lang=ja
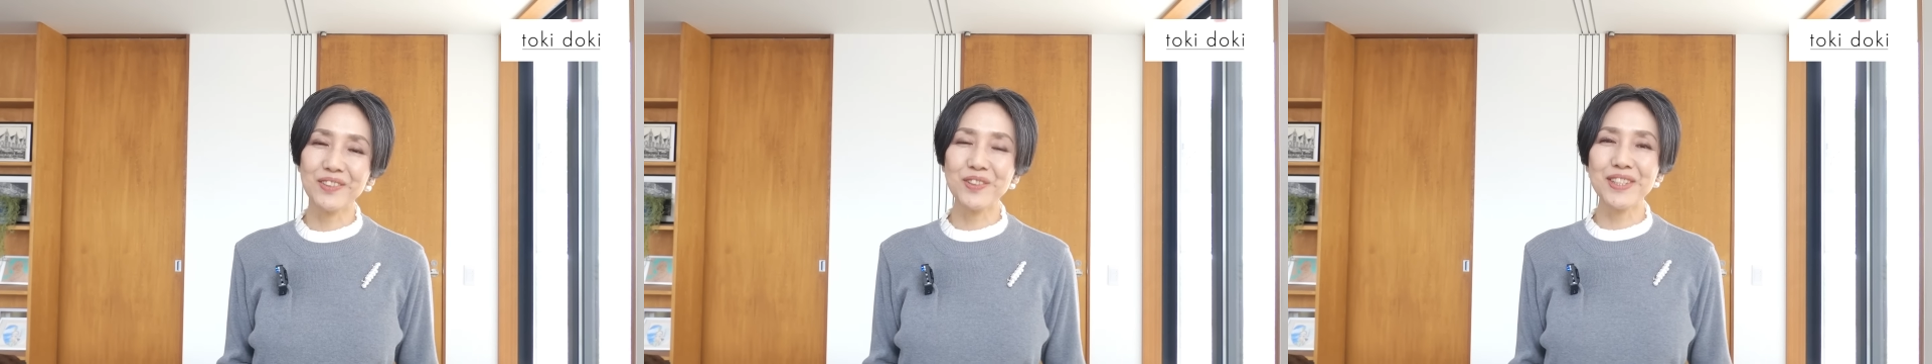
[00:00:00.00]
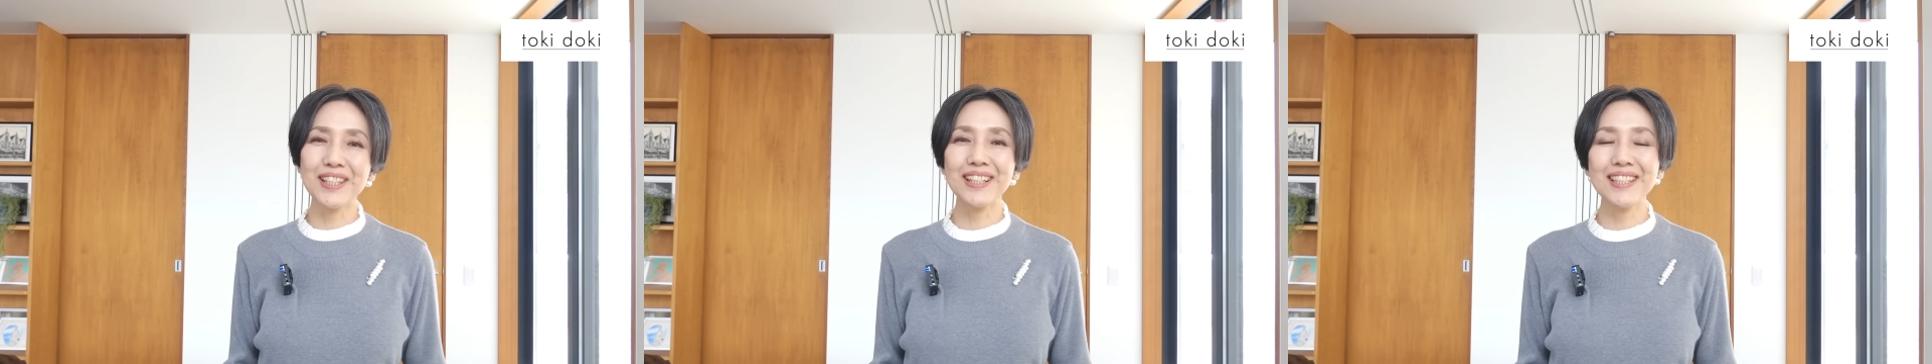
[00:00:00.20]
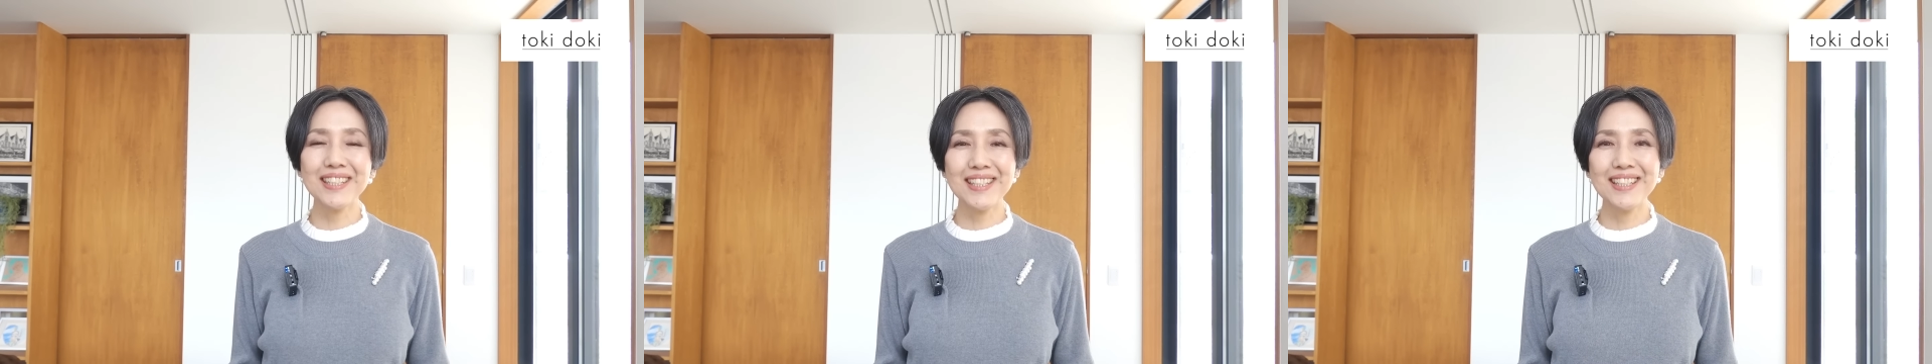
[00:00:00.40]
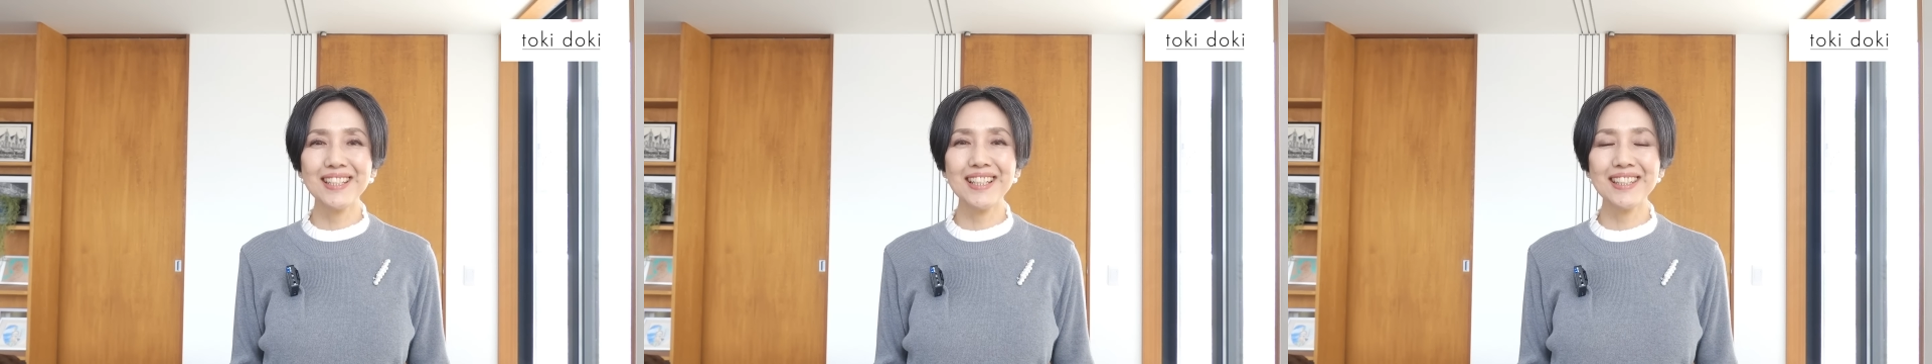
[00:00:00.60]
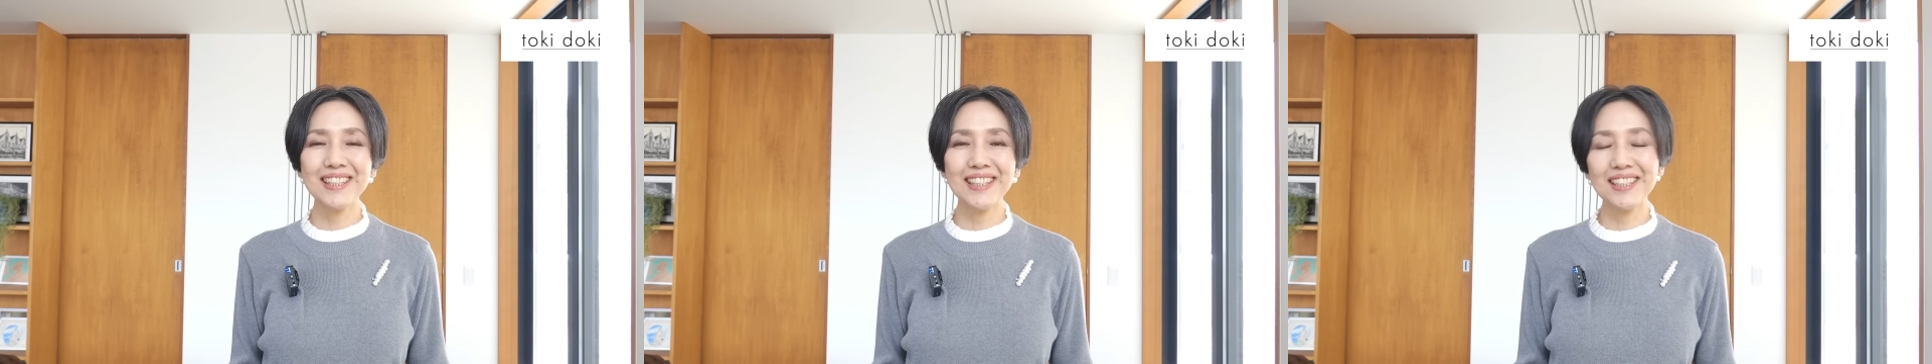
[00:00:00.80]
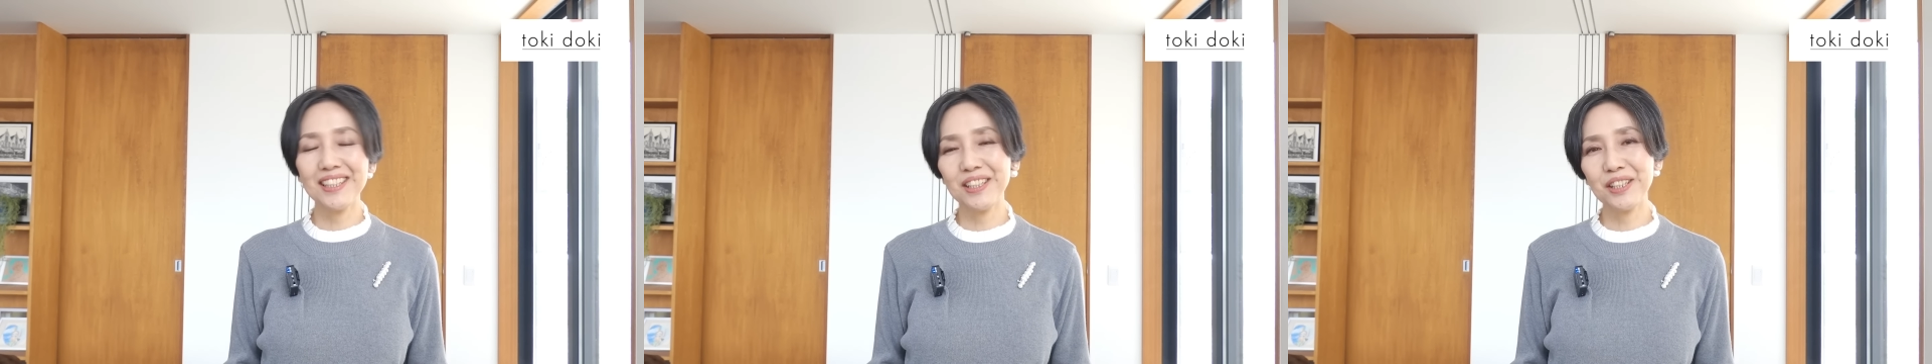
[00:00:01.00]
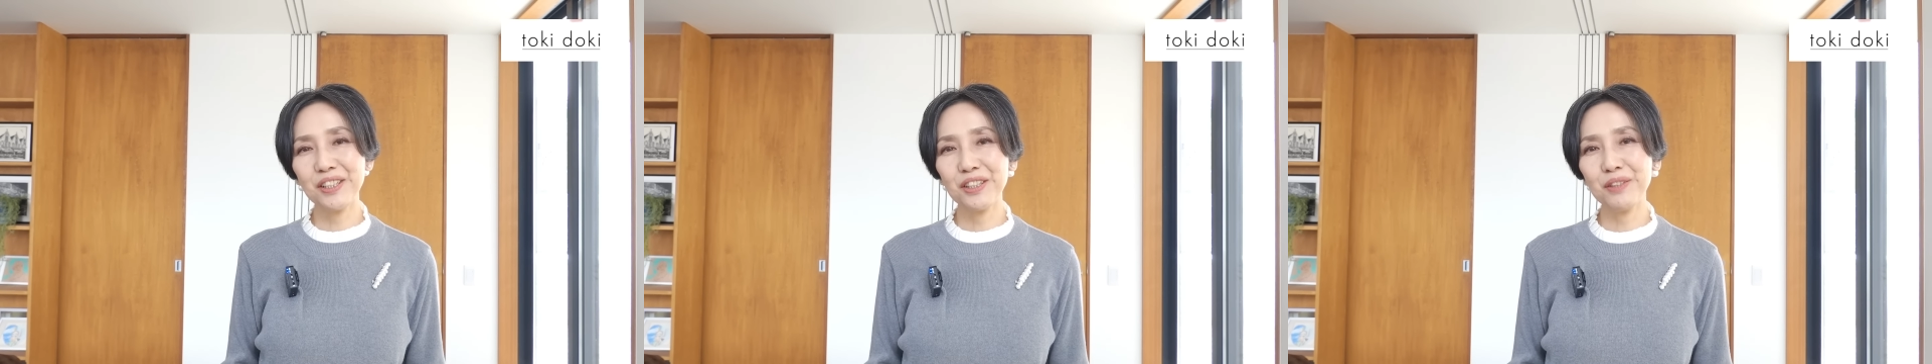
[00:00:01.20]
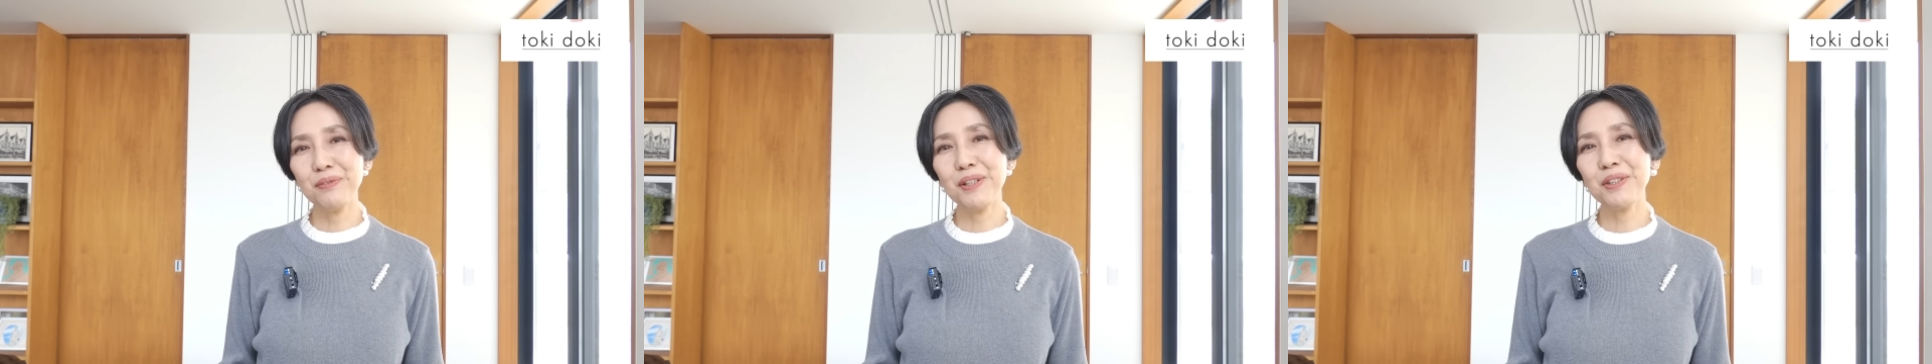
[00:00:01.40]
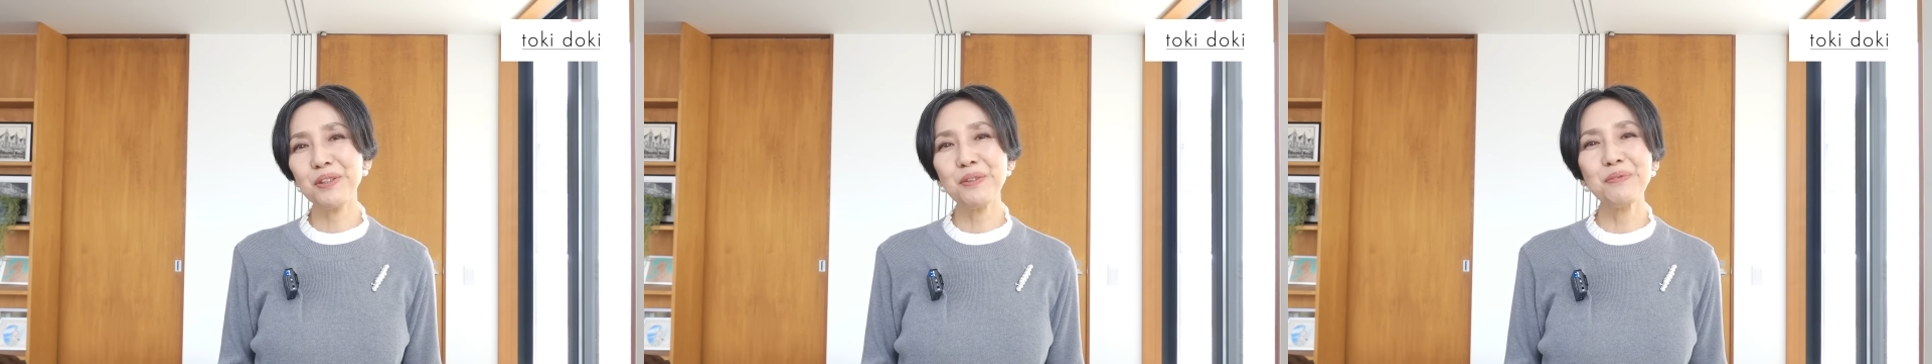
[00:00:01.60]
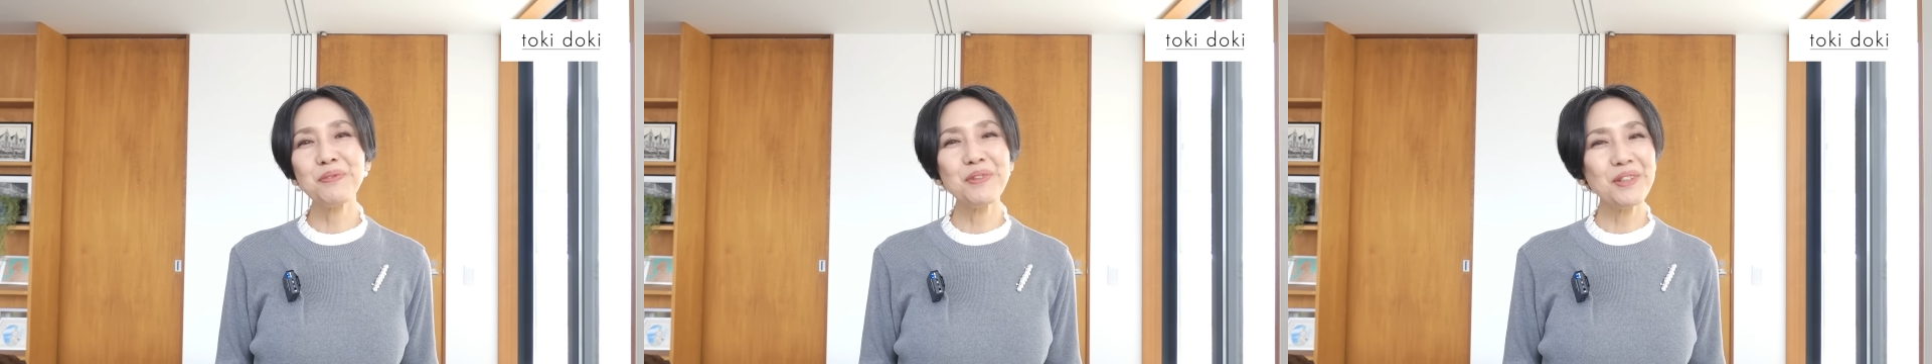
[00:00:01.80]
お探しになっていただければ
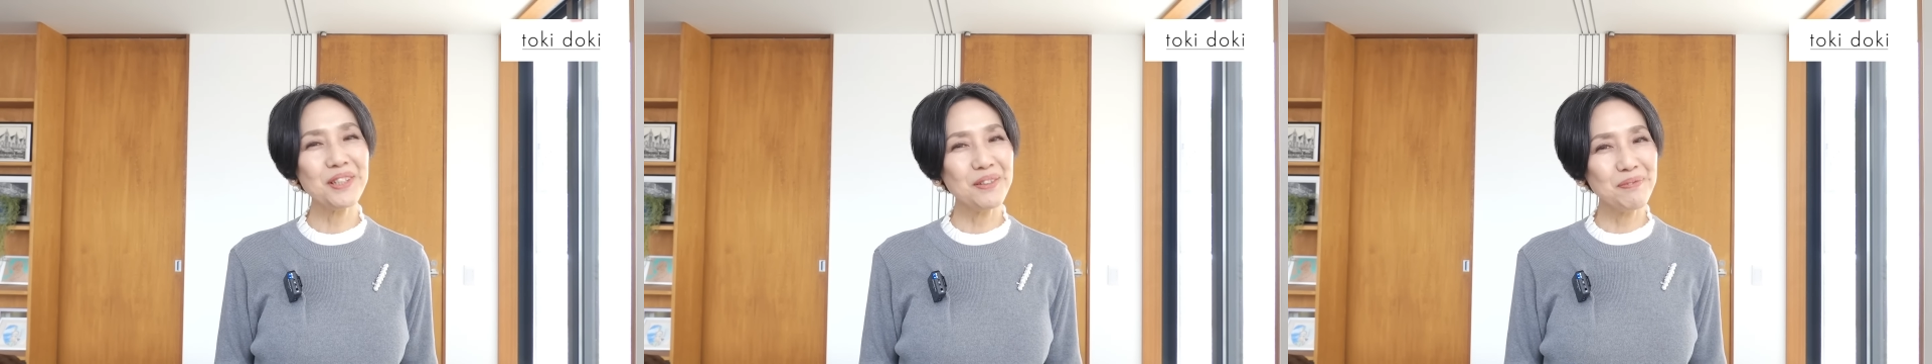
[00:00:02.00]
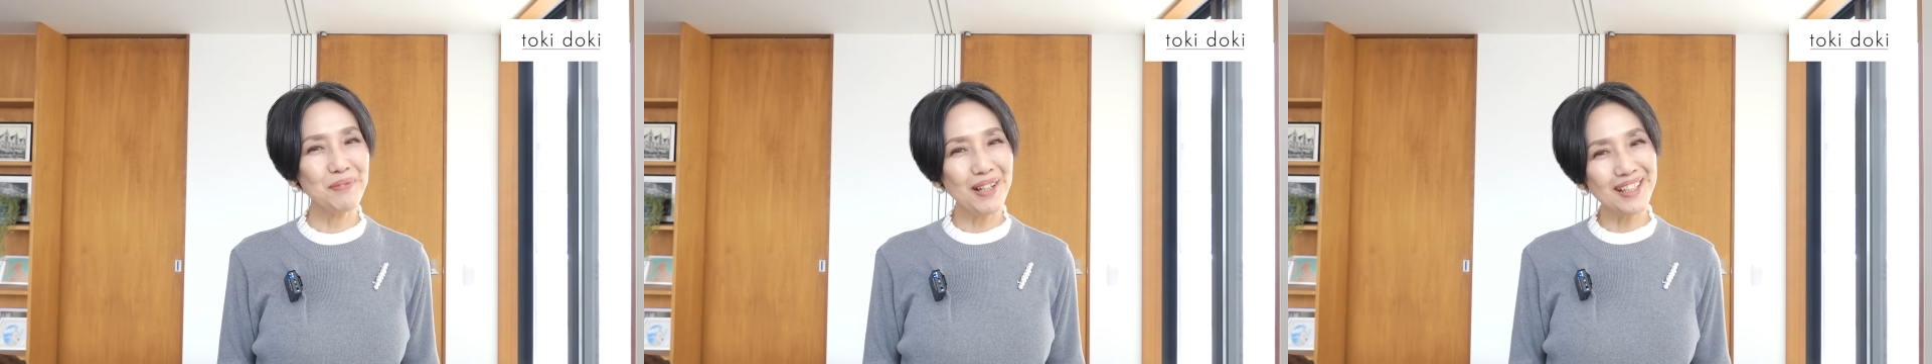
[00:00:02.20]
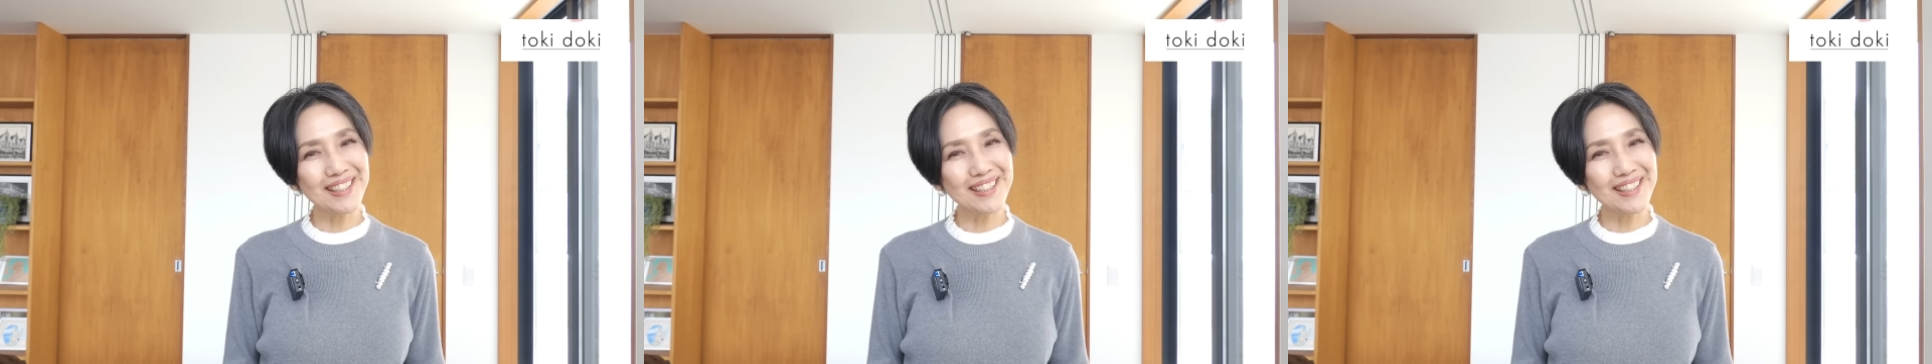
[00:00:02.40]
と思いま